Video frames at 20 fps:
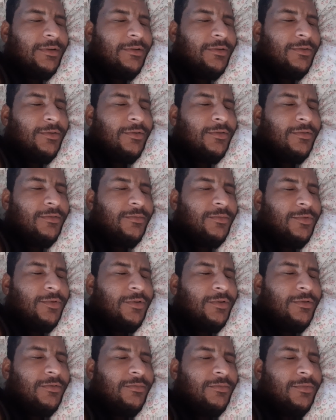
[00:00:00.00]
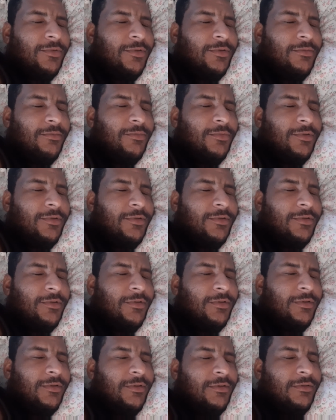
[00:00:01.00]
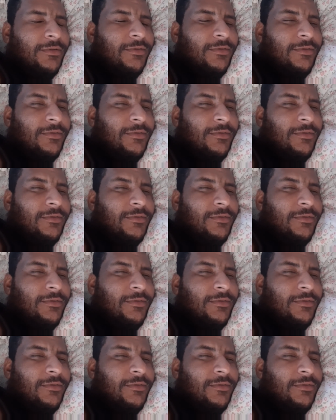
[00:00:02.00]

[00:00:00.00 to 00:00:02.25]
tô com muito, muito, muito sono.